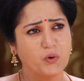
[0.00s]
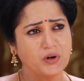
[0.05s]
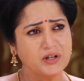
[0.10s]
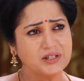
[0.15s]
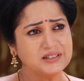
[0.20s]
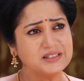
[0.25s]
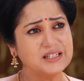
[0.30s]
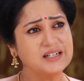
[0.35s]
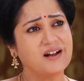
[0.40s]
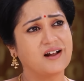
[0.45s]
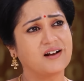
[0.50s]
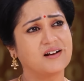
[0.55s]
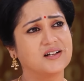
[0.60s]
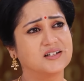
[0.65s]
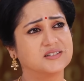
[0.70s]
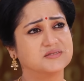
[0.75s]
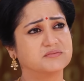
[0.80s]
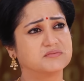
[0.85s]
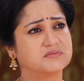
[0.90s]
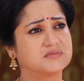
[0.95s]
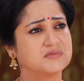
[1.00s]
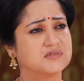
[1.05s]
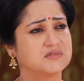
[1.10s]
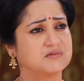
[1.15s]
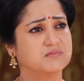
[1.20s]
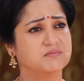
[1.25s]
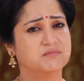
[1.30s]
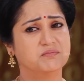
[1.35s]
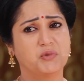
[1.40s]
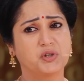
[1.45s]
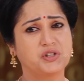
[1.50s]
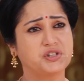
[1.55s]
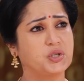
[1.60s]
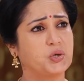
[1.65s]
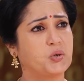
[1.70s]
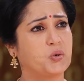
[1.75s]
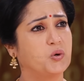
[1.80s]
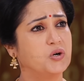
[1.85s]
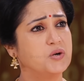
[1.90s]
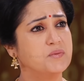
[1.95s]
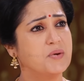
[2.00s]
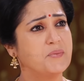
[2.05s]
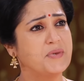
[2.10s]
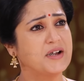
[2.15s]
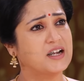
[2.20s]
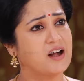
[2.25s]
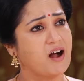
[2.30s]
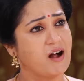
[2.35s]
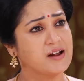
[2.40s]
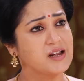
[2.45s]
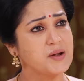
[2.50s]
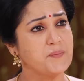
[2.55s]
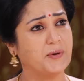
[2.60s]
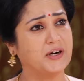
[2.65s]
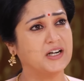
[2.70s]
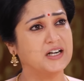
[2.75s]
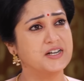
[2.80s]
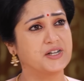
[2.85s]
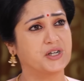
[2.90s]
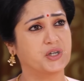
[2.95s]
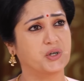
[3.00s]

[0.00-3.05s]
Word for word: ஒவ்வொருத்தனால மொத்த குடும்பமே காயப்பட்டு